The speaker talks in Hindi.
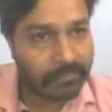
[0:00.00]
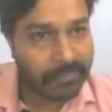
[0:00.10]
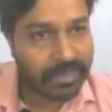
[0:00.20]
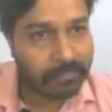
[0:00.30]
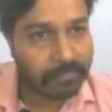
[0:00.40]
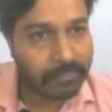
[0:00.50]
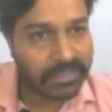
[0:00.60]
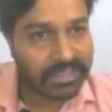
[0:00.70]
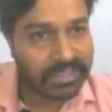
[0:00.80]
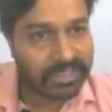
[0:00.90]
बट
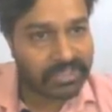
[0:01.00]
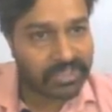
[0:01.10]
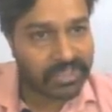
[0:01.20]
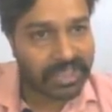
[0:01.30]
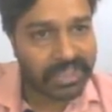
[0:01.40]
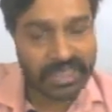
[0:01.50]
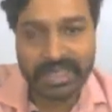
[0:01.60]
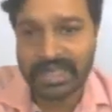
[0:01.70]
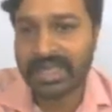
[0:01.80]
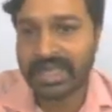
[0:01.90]
मनी ज्यादा ले
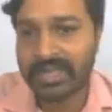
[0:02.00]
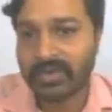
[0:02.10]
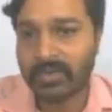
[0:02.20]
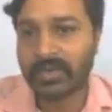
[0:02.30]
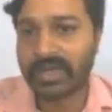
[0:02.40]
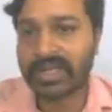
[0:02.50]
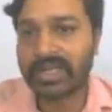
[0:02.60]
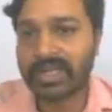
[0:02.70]
रहा है ओके